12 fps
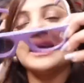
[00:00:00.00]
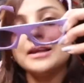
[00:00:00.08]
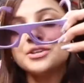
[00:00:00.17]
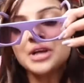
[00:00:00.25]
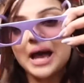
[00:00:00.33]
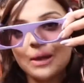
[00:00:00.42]
लाइक
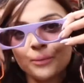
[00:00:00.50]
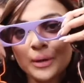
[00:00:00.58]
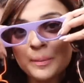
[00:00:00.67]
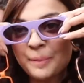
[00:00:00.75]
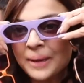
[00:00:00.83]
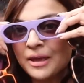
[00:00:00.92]
लिटरली आई वांट
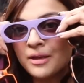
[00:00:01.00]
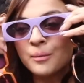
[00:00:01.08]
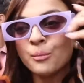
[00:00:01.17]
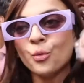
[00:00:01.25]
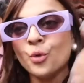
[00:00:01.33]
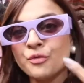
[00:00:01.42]
टू पे
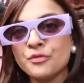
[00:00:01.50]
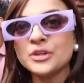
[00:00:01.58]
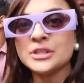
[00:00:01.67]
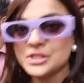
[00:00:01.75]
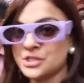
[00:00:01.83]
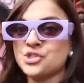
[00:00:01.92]
मोर फॉर
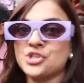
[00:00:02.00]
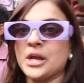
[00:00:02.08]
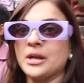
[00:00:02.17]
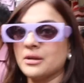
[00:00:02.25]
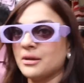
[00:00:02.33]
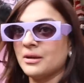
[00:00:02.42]
दिस
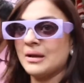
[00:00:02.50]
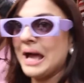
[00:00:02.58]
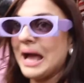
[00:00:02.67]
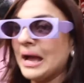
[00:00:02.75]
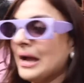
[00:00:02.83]
शेड दे दे